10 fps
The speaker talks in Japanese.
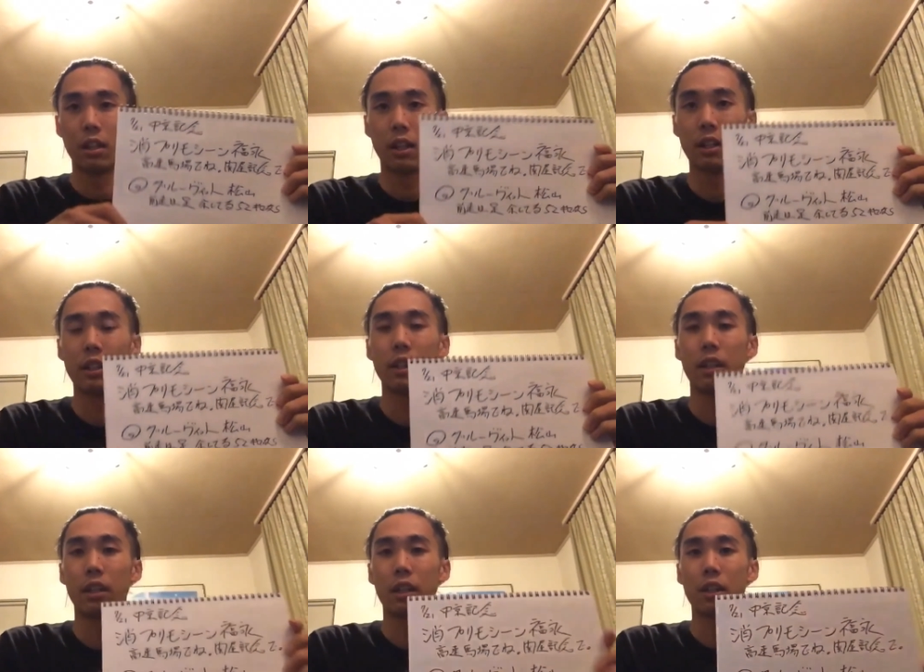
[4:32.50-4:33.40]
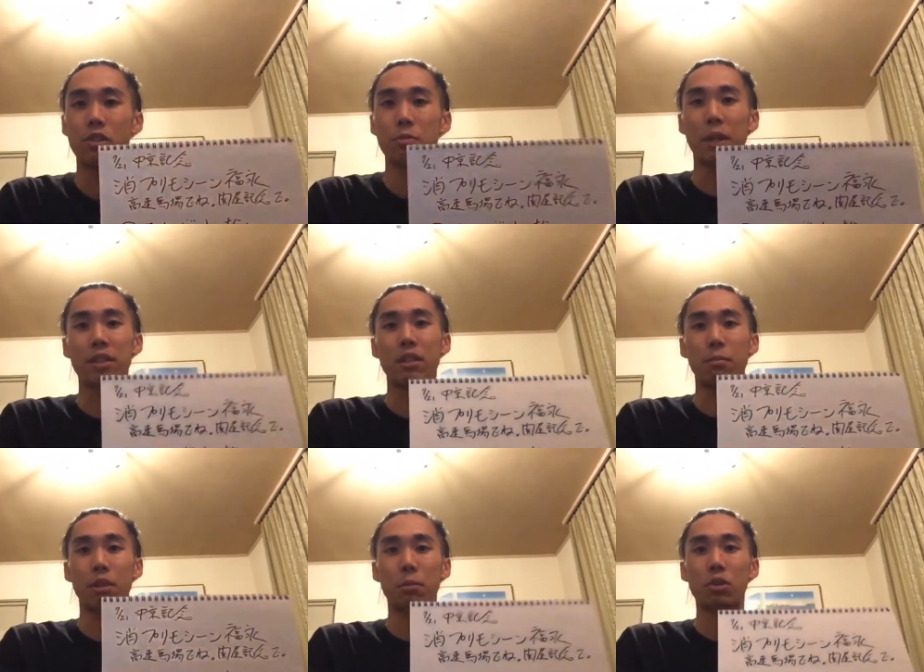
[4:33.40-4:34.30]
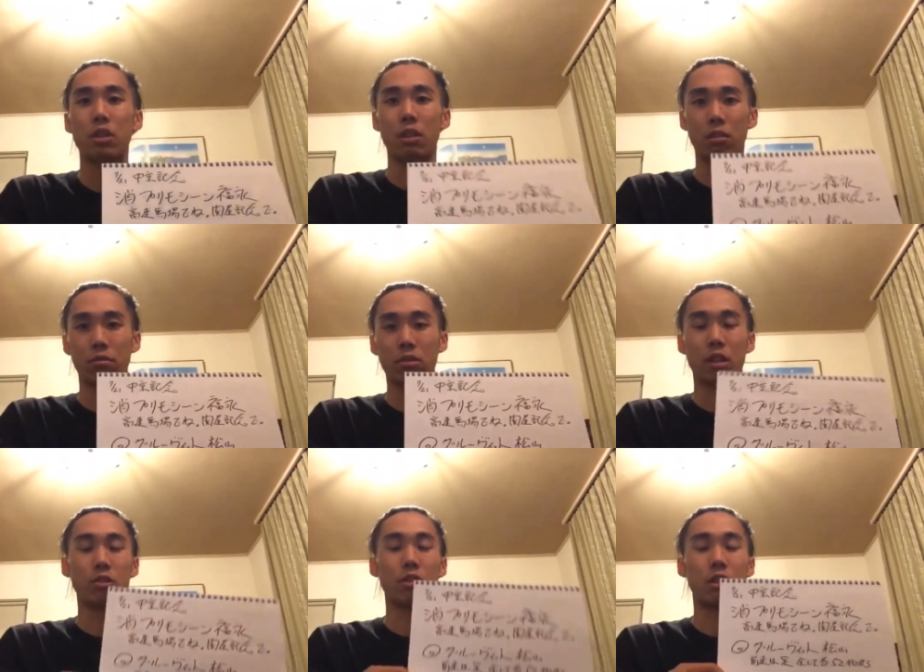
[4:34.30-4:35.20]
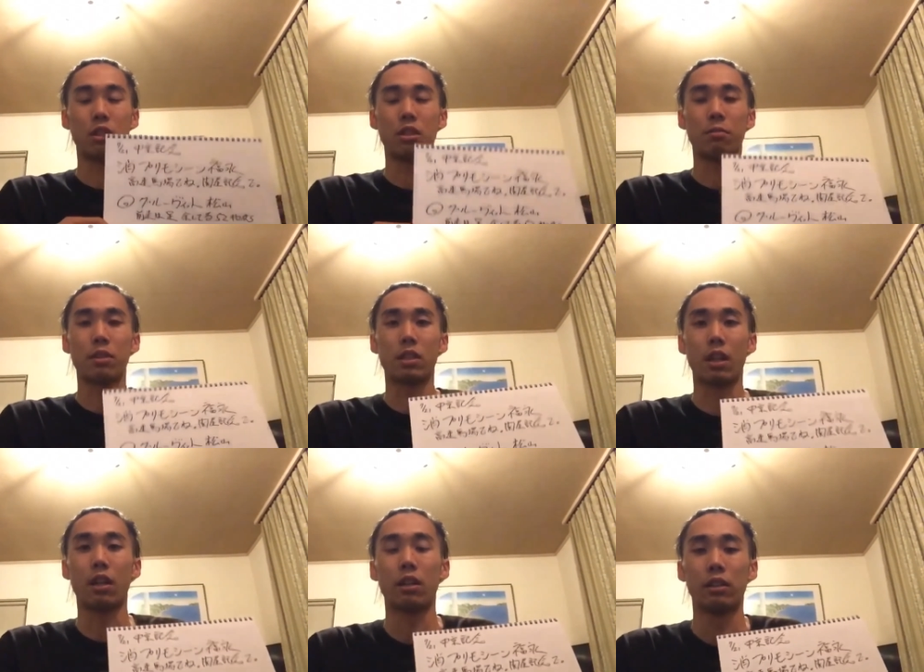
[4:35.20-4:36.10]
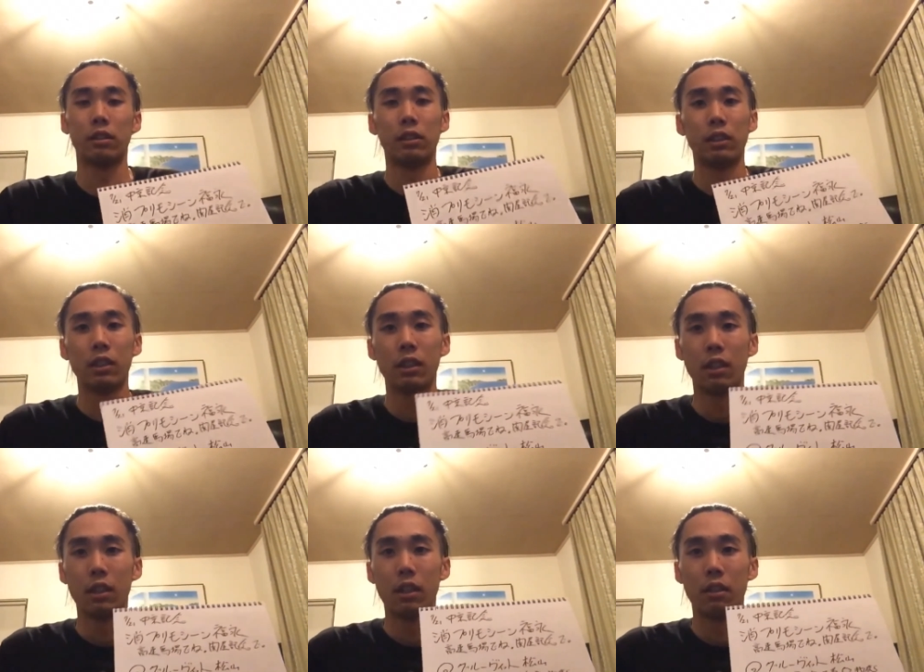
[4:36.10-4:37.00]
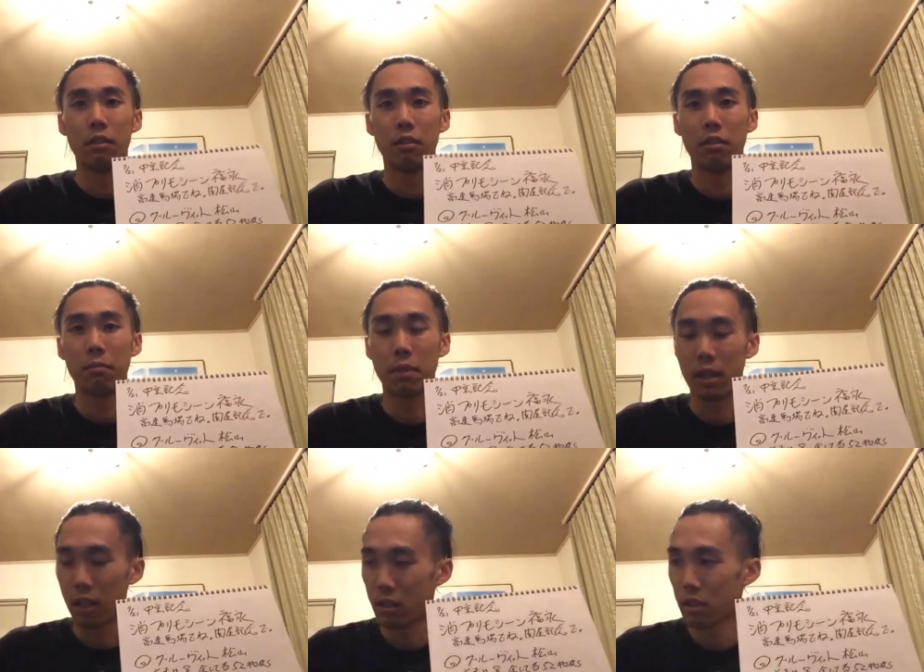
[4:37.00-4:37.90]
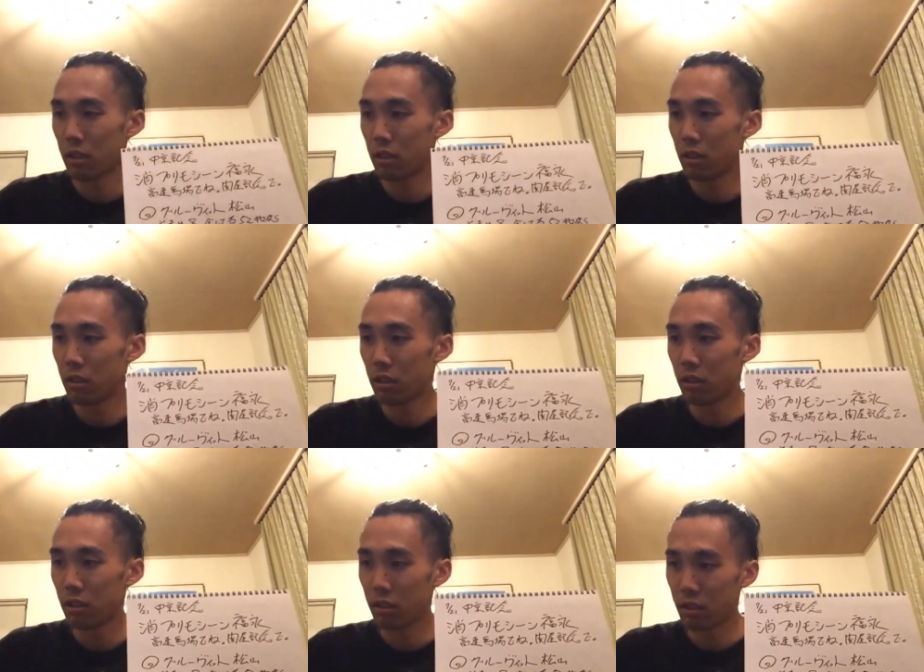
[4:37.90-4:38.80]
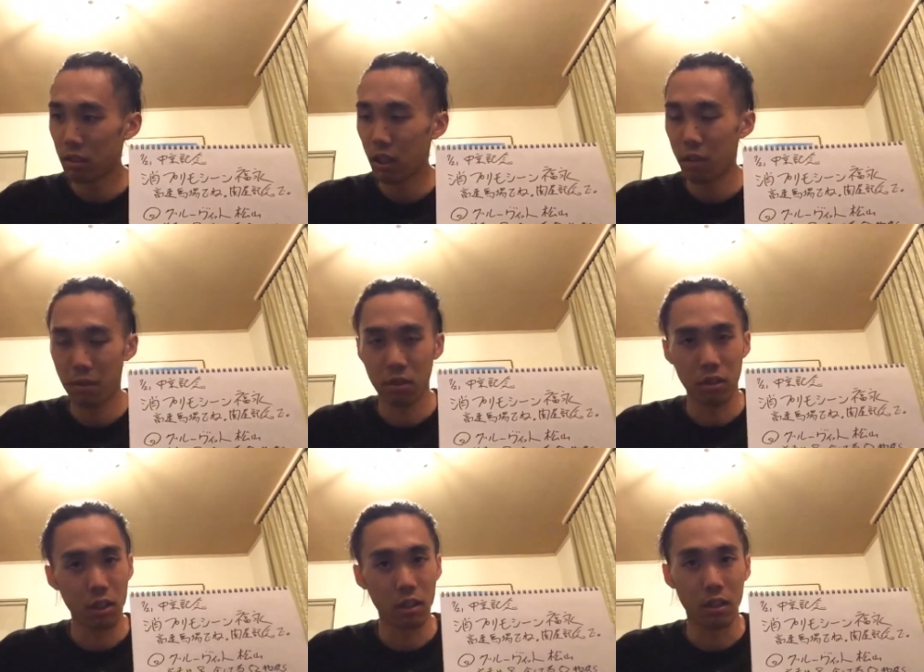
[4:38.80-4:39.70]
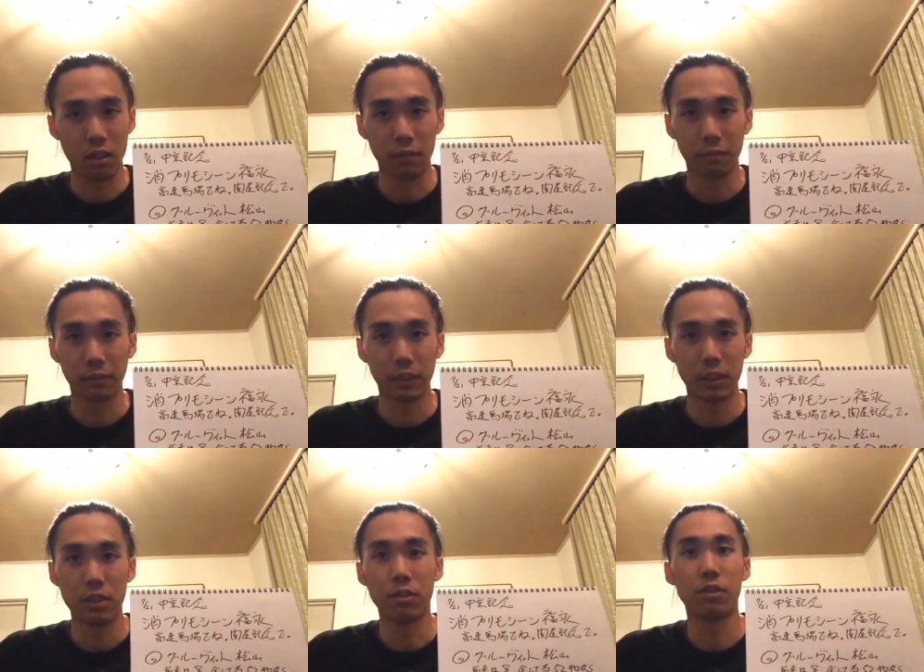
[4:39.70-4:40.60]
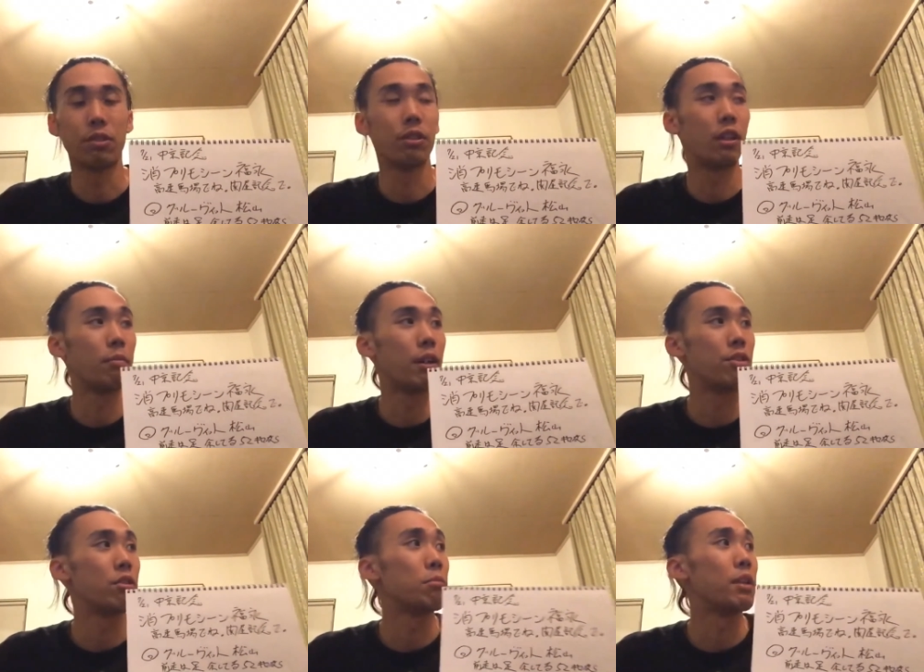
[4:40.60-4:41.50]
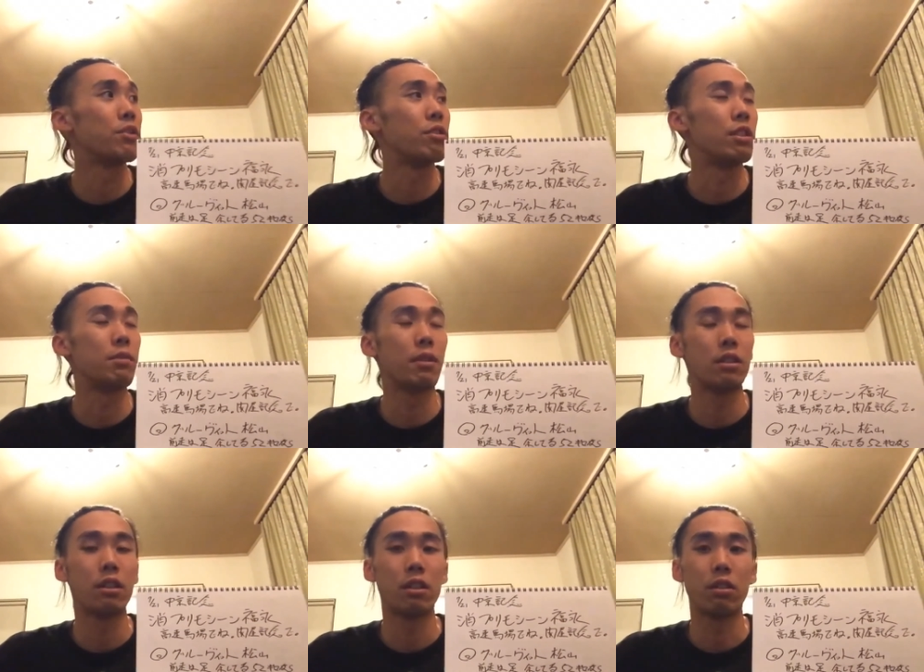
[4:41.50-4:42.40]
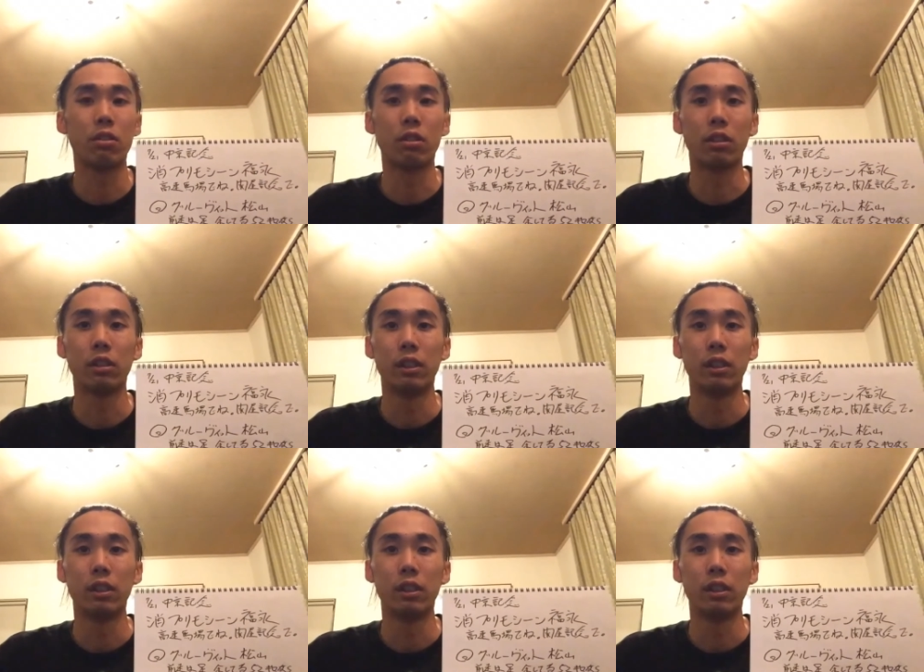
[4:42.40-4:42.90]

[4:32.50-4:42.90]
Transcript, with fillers: はい、えー、決勝もですね、プリモシーン、福永ジョッキーにしました。まあ、夏競馬のね、重賞で毎週毎週一番人気を